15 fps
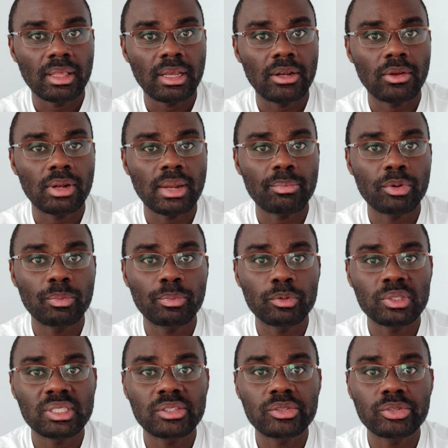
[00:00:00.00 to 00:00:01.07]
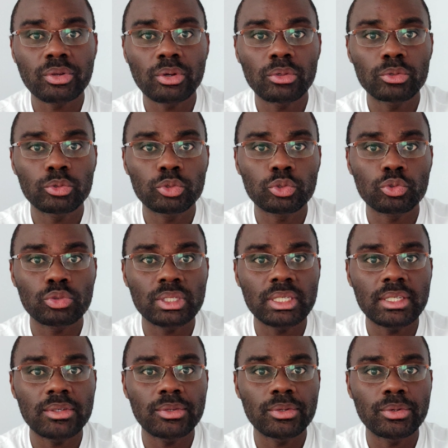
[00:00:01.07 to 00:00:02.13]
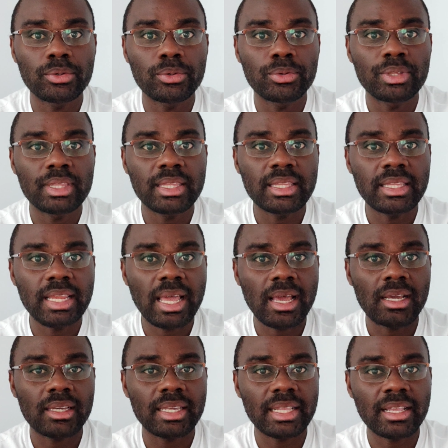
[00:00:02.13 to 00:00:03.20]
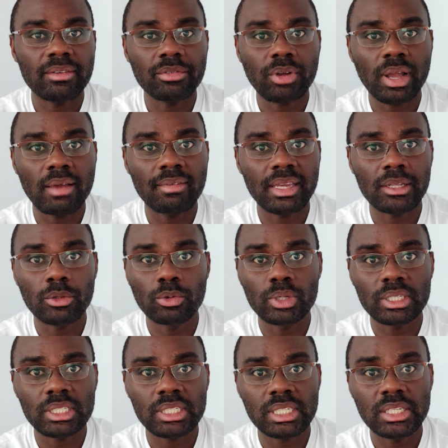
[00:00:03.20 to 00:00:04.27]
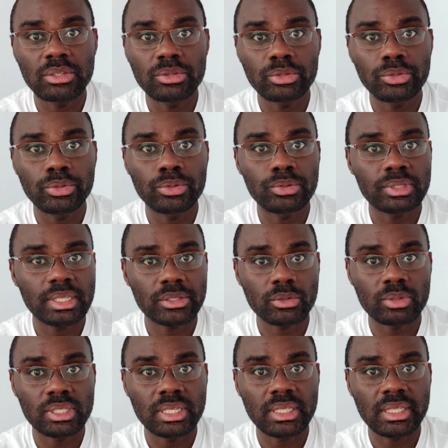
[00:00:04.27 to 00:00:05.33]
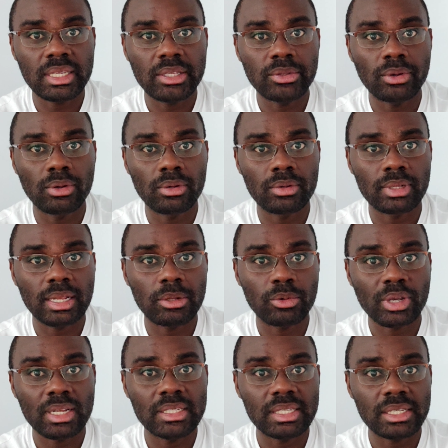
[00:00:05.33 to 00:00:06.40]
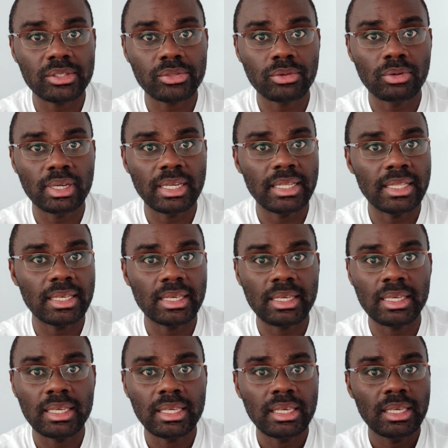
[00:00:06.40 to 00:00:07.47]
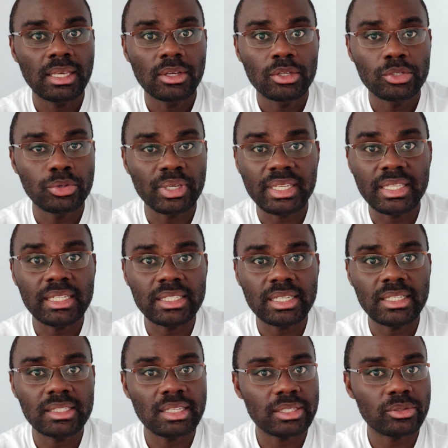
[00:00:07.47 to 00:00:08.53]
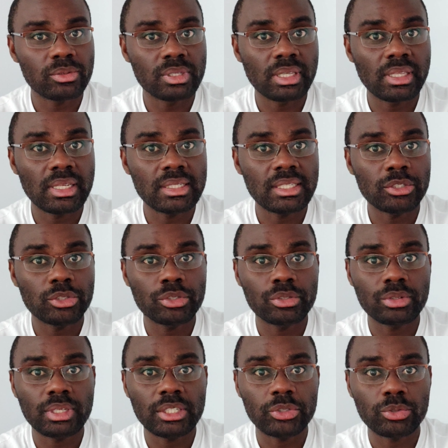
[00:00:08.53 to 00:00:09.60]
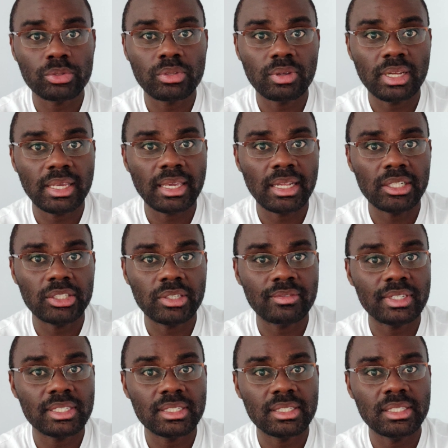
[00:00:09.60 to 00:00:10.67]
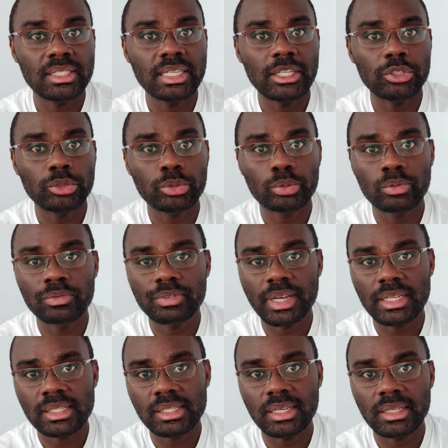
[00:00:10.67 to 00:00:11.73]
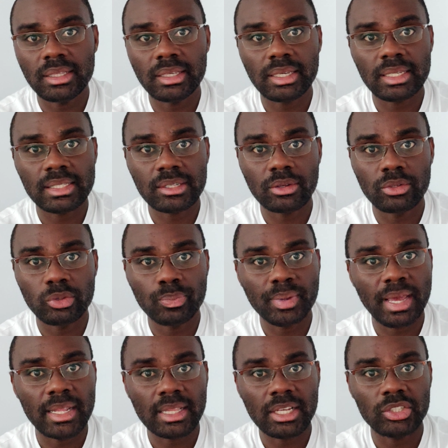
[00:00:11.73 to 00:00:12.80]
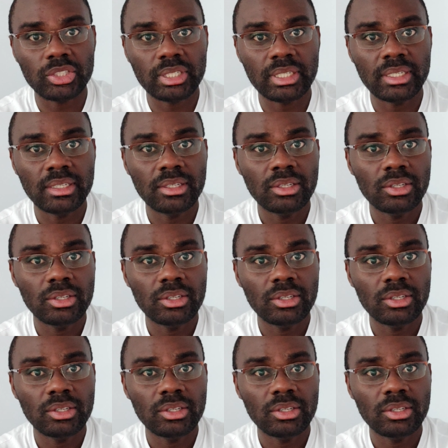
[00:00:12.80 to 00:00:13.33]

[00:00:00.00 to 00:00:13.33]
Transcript: Alors, la proposition d'aujourd'hui euh, n'a rien à voir avec l'origine de ces sociétés, donc la localisation et les, ceux qui détiennent ces sociétés. C'est juste des choses dans lesquelles j'investis et je trouve assez intéressant de partager.